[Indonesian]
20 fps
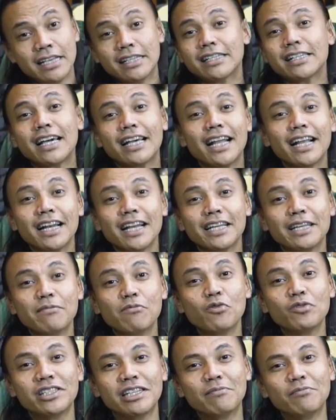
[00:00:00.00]
Sekarang lagi
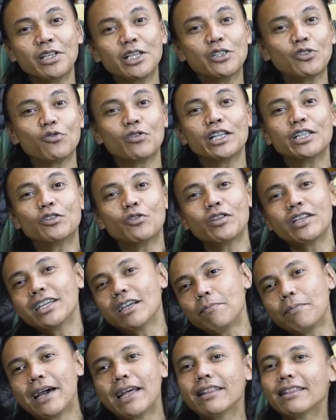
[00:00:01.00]
musim nih
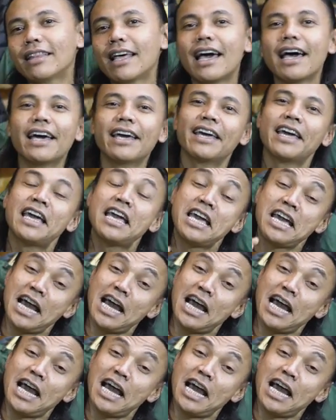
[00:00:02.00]
touring-touring ke pantai.